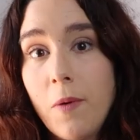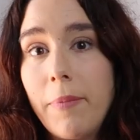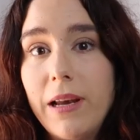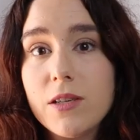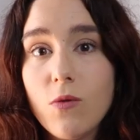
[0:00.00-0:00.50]
esos
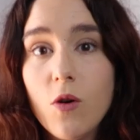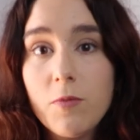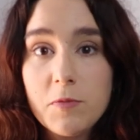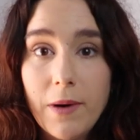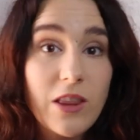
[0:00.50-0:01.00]
papeles
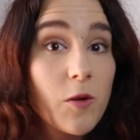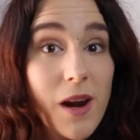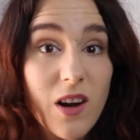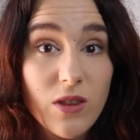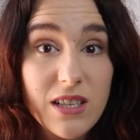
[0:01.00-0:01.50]
luego pues para
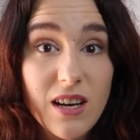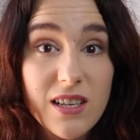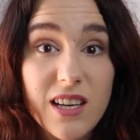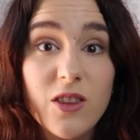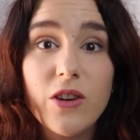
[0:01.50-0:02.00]
tomar notas en
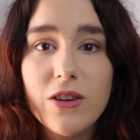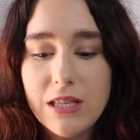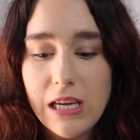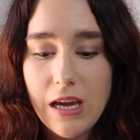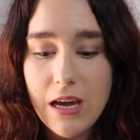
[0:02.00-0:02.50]
el escritorio,
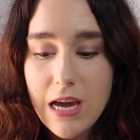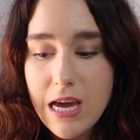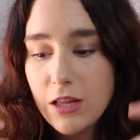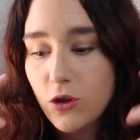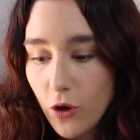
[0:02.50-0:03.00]
así que
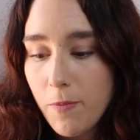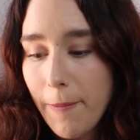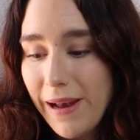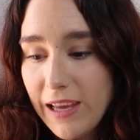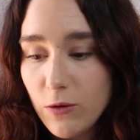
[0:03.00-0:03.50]
todo el
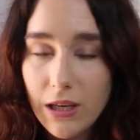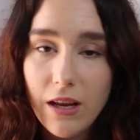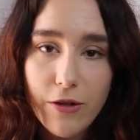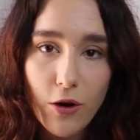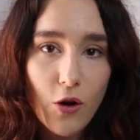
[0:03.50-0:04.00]
papel que
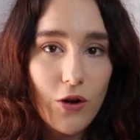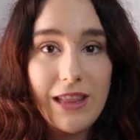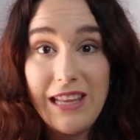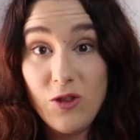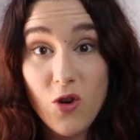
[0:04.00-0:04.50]
utilizo lo
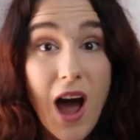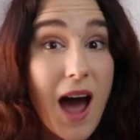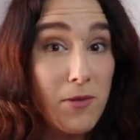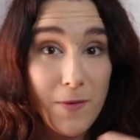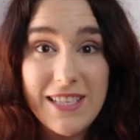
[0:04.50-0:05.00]
intento
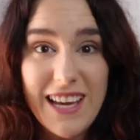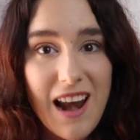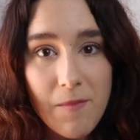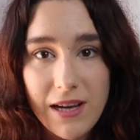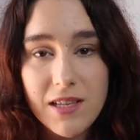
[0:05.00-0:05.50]
aprovechar
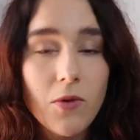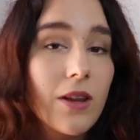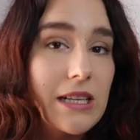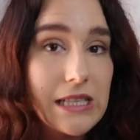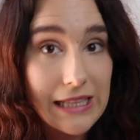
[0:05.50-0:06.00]
al máximo
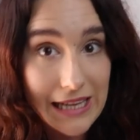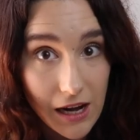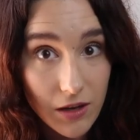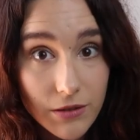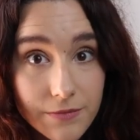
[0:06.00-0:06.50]
antes de
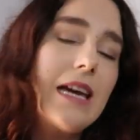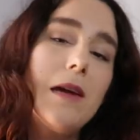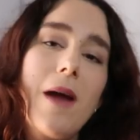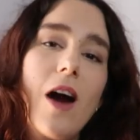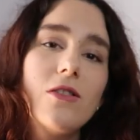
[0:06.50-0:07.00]
tirarlo.
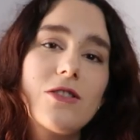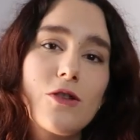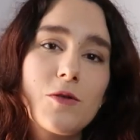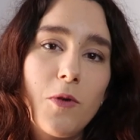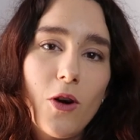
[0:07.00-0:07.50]
Y me hago
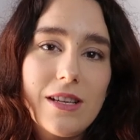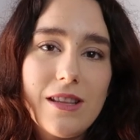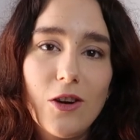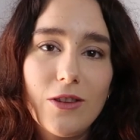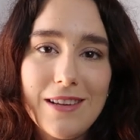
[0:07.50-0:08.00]
estos bloques
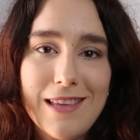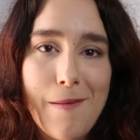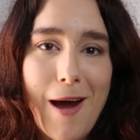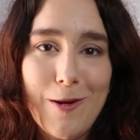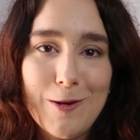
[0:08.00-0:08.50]
de notas
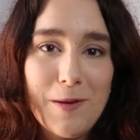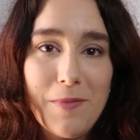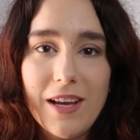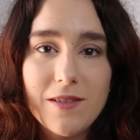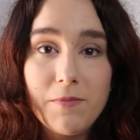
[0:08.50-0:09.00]
que me hago yo
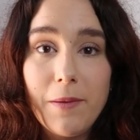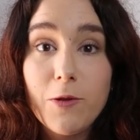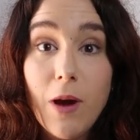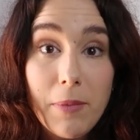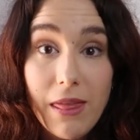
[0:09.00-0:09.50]
siempre, que es
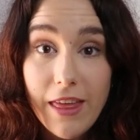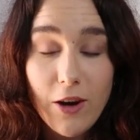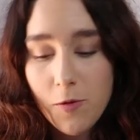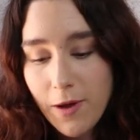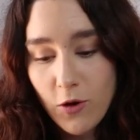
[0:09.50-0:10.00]
simplemente una pinza
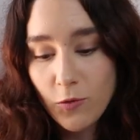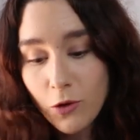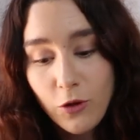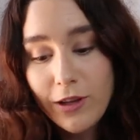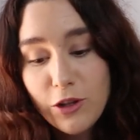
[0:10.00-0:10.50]
enorme con un
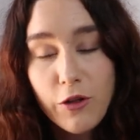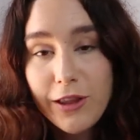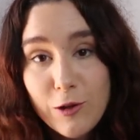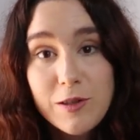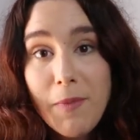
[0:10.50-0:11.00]
montón de
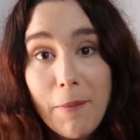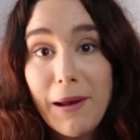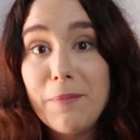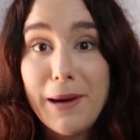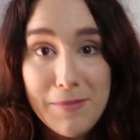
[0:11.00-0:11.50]
trocitos de
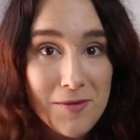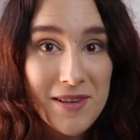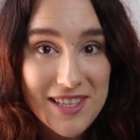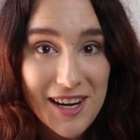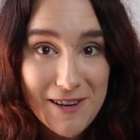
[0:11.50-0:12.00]
papel para
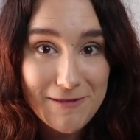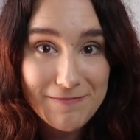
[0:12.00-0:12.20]
aprovechar.